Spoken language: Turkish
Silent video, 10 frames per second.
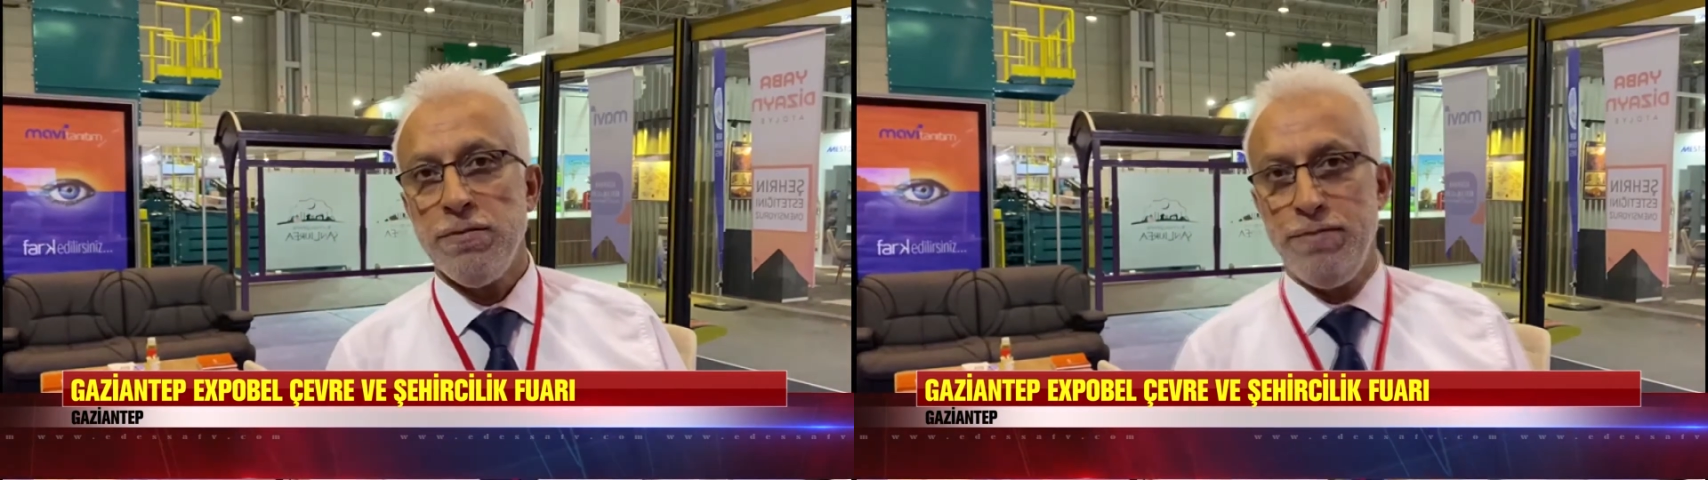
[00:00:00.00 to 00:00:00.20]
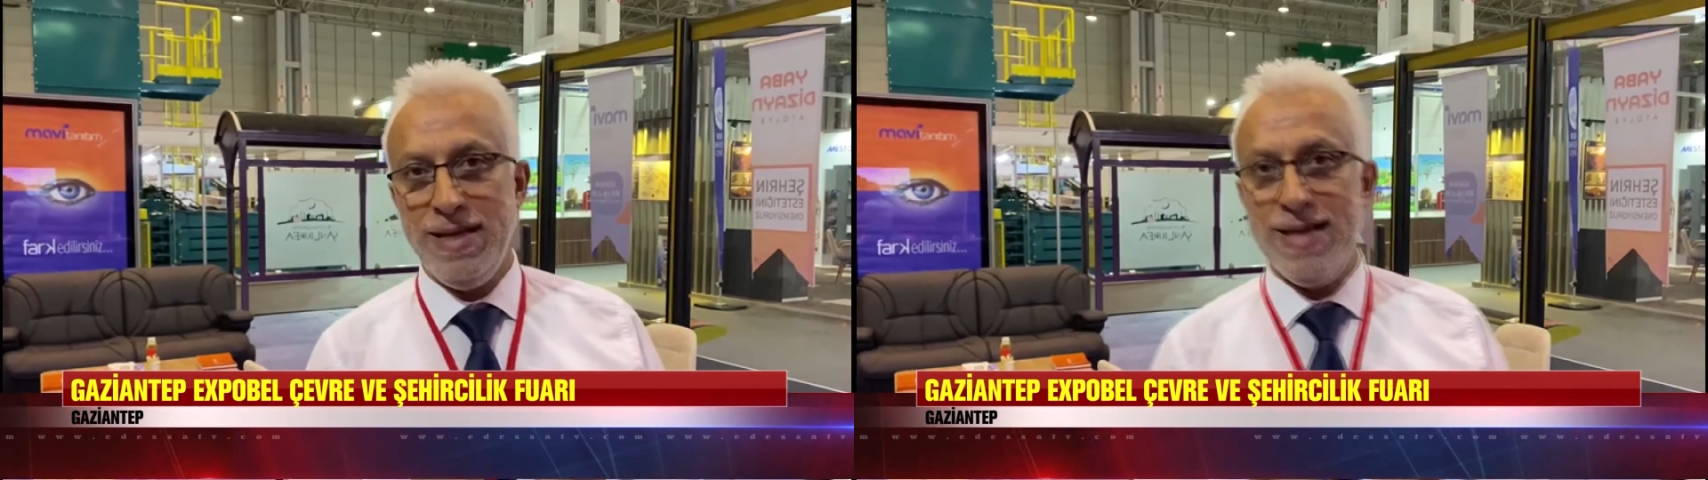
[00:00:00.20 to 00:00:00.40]

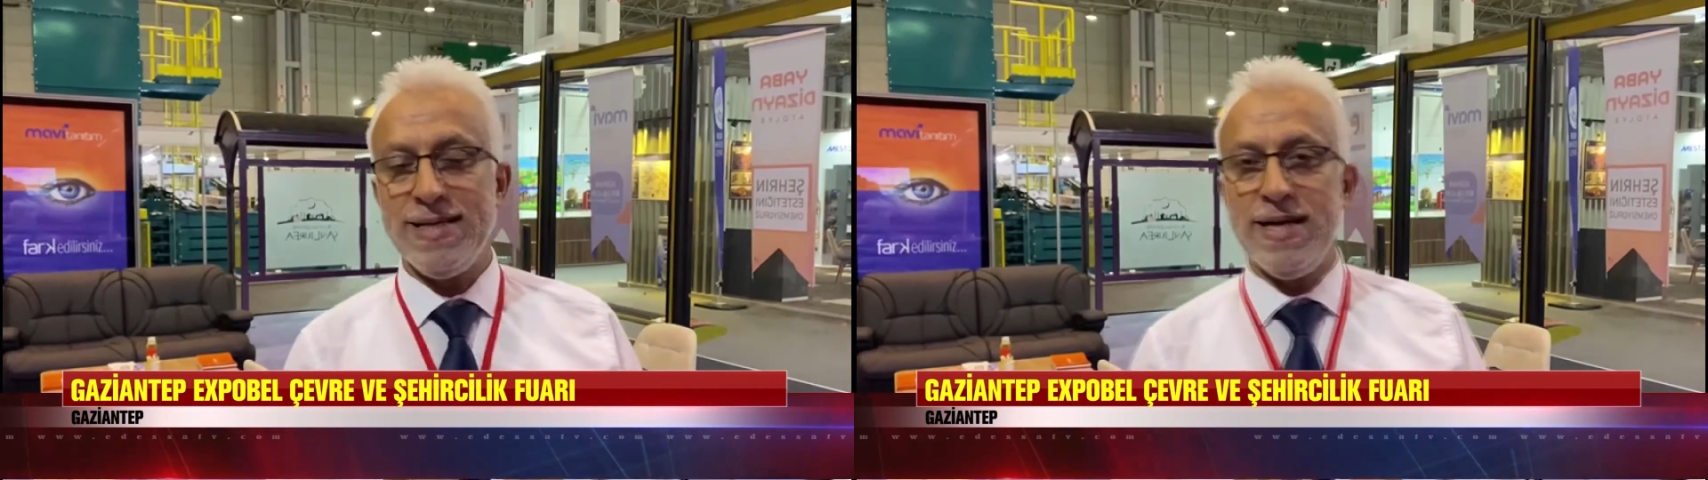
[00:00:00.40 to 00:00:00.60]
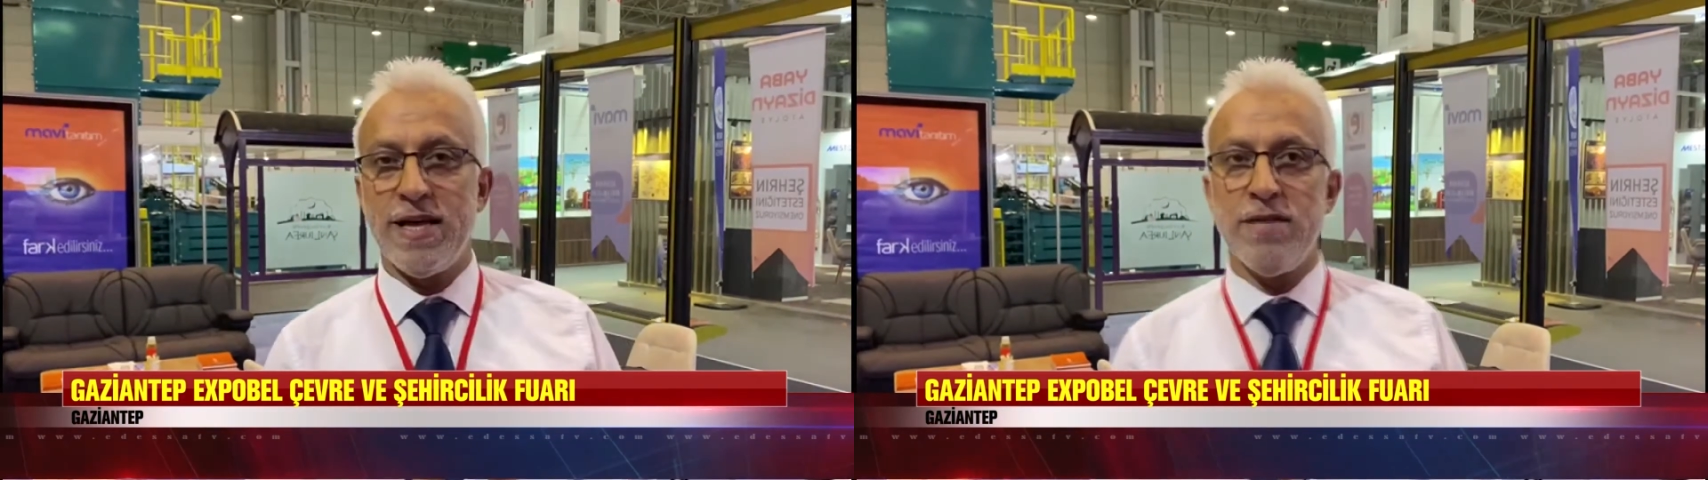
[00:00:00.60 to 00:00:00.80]

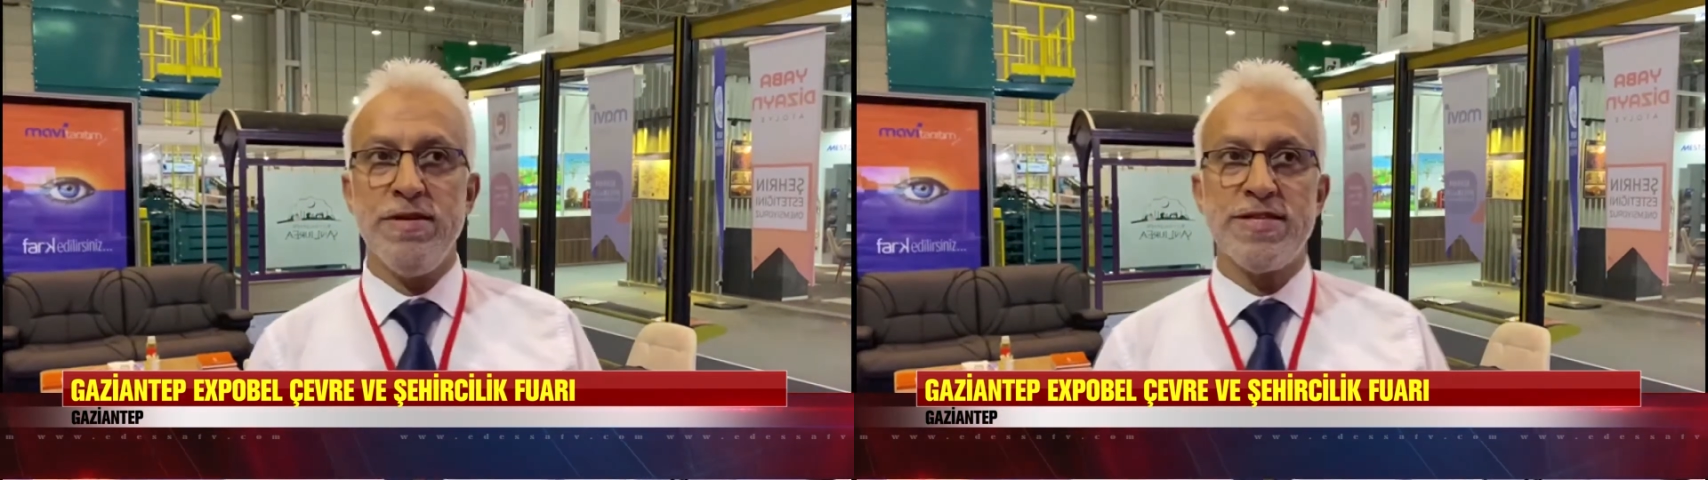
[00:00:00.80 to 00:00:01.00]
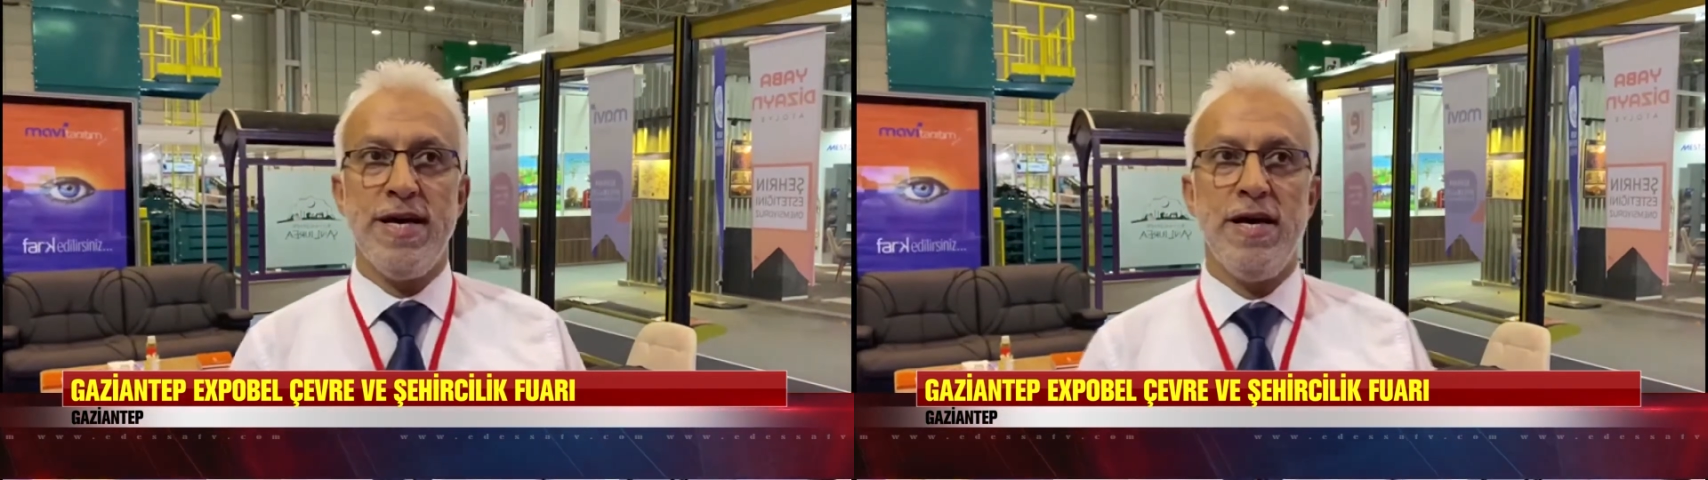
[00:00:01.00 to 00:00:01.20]

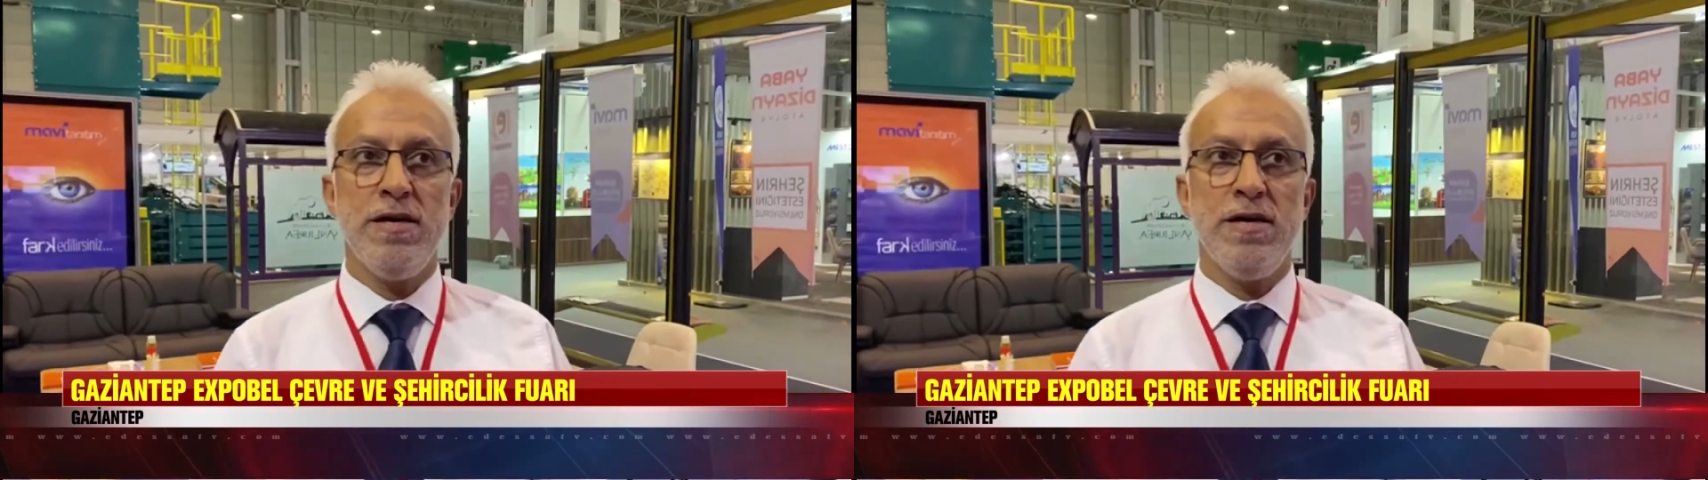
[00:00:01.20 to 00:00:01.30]
belediyelerimize,